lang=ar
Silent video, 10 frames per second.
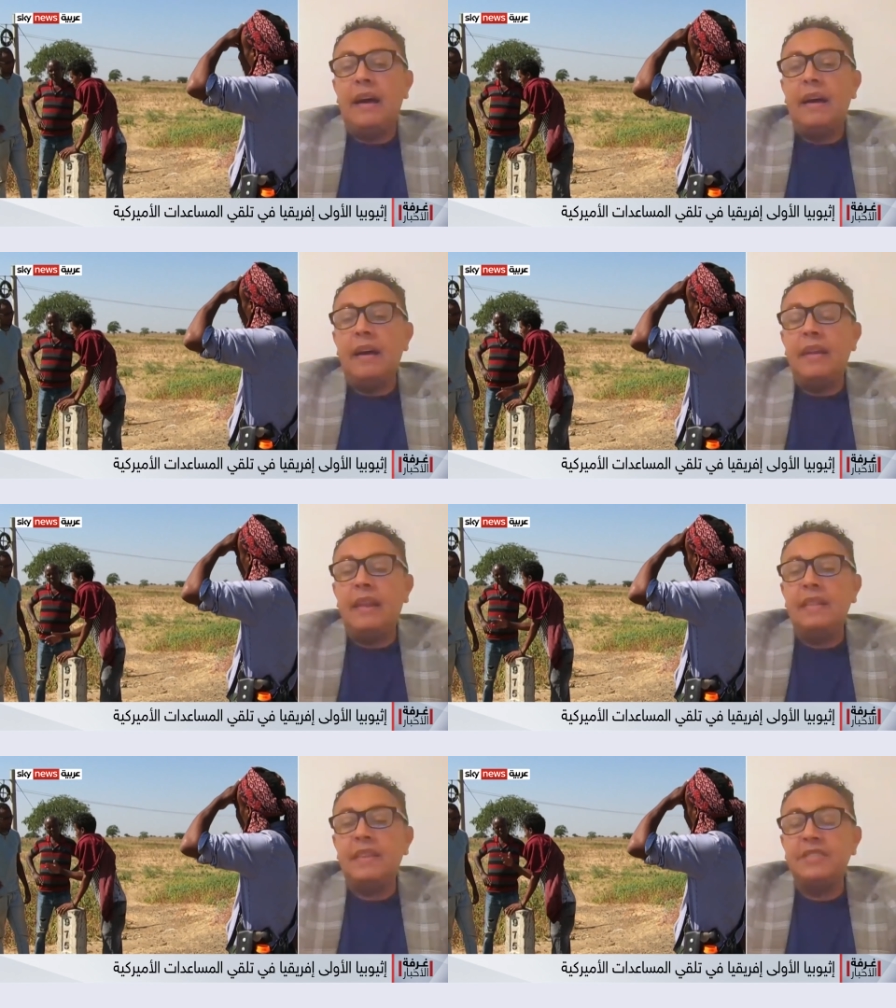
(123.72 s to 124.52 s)

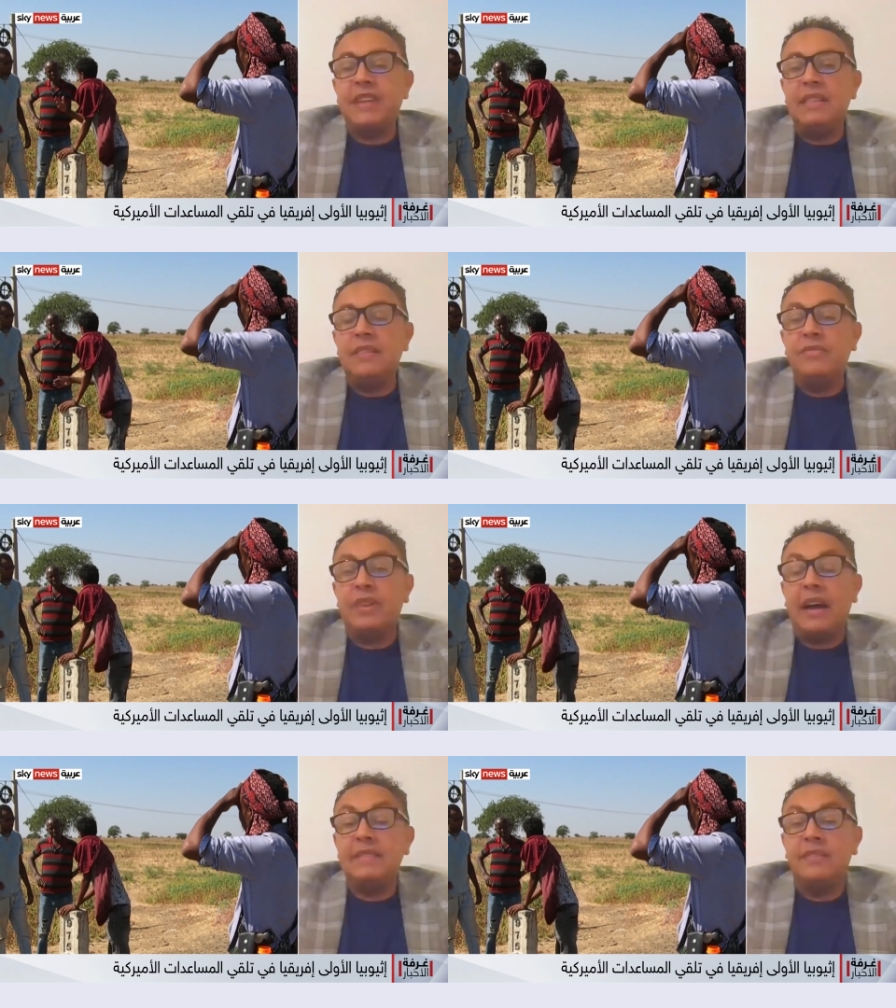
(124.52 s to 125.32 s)
لن تشهد
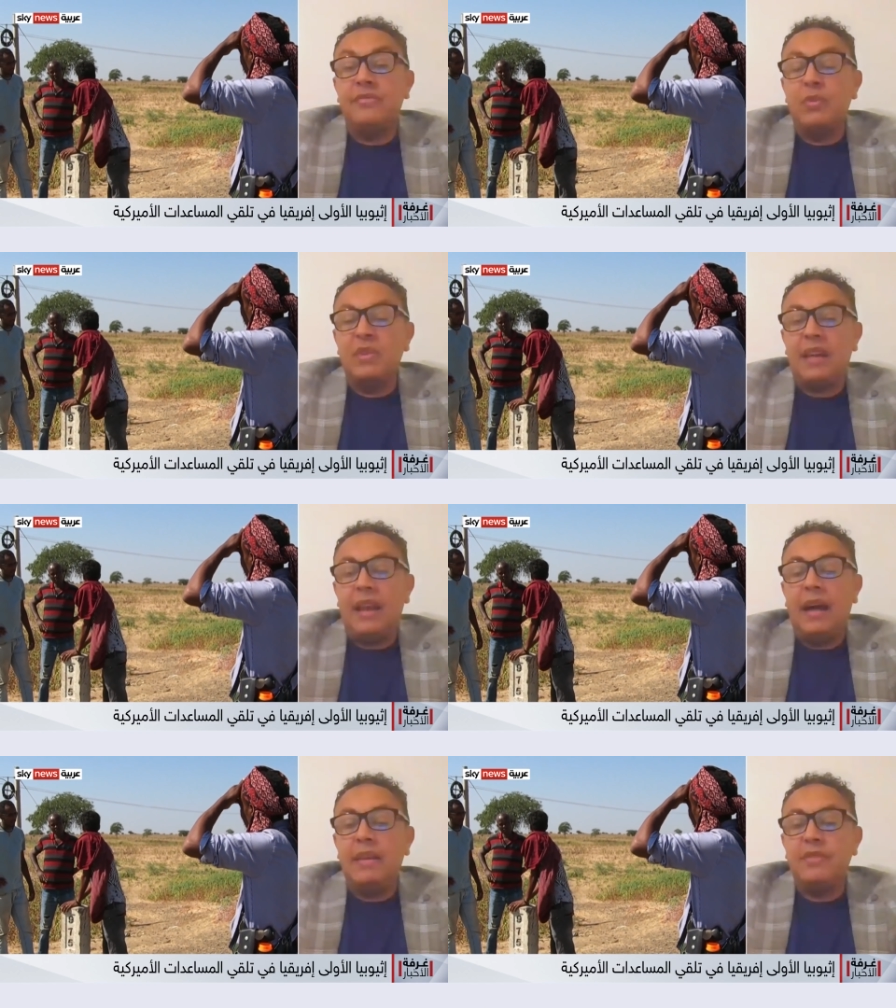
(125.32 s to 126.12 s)
انفراجا في الوقت
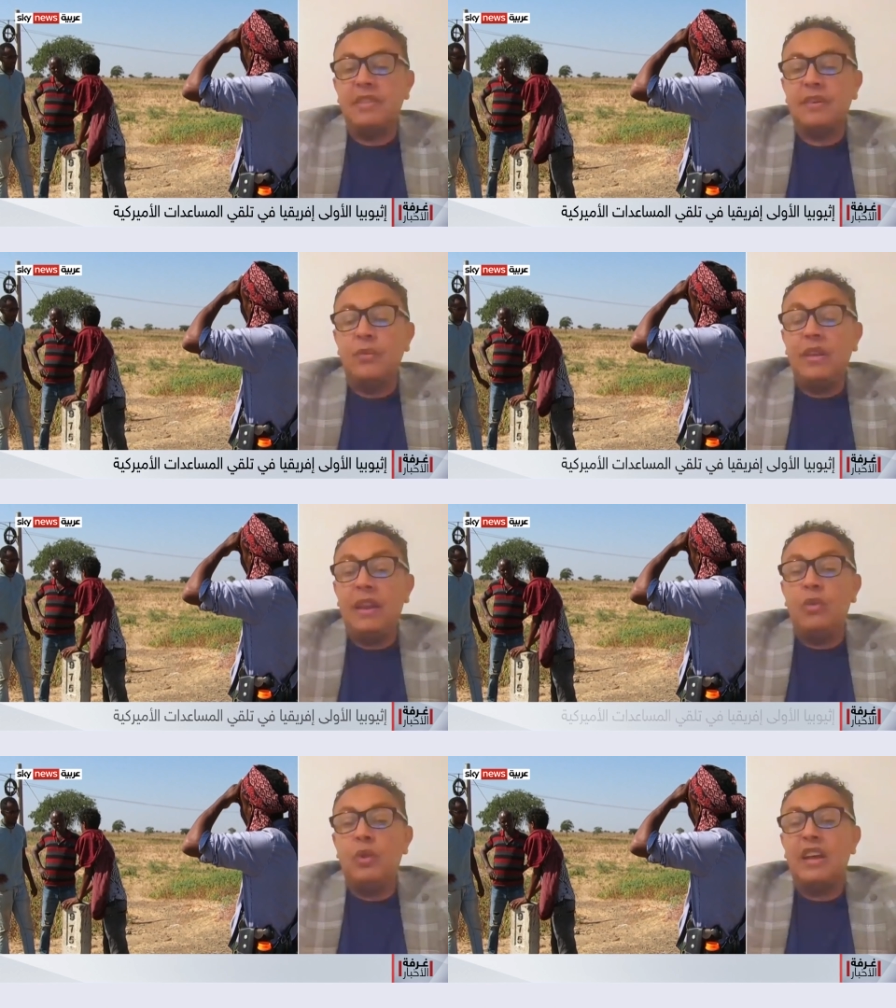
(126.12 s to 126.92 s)
الحالي في تصوري
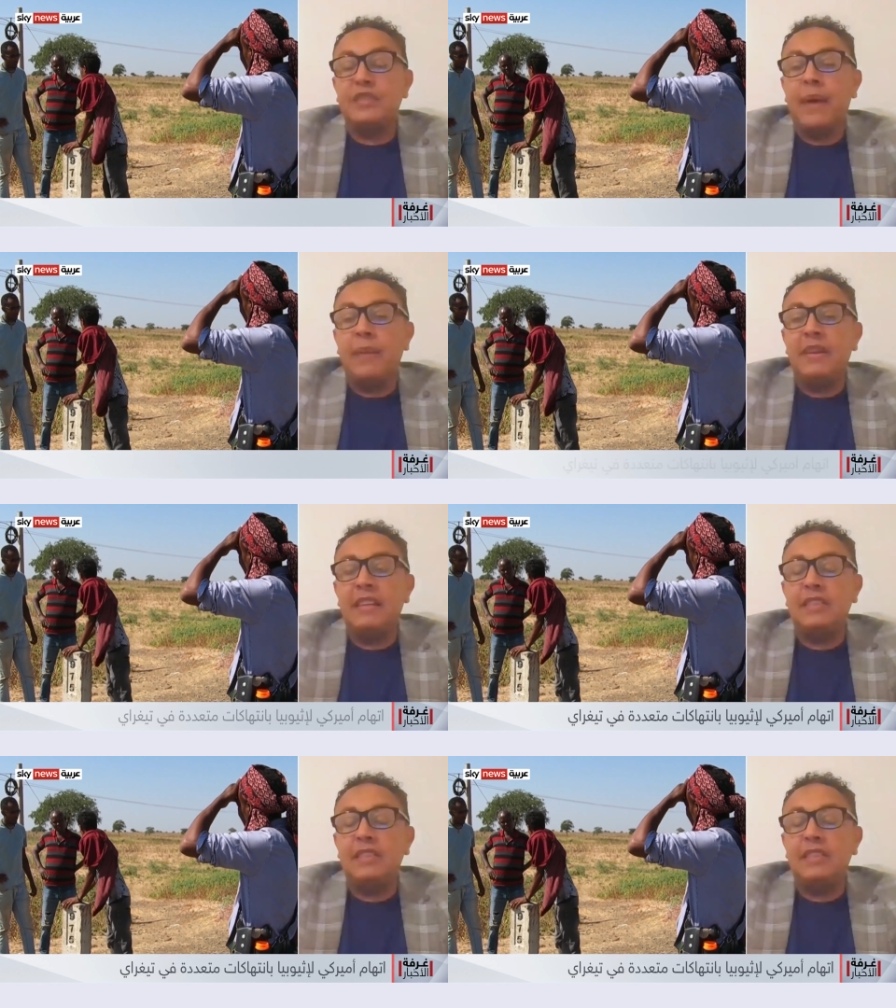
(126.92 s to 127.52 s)
لأن الأسباب التي